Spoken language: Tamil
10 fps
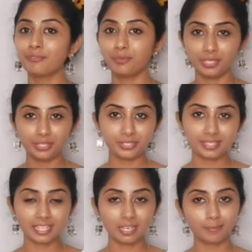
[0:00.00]

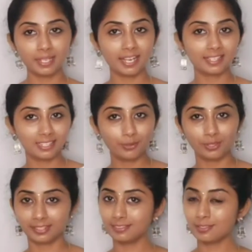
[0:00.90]
வேரியேஷன்ஸ் எல்லாமே அதில்
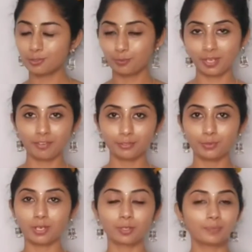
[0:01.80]
உங்களுக்கு சூப்பராக
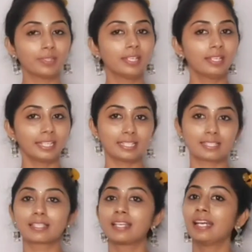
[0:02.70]
வியூ ஆகும் எஸ்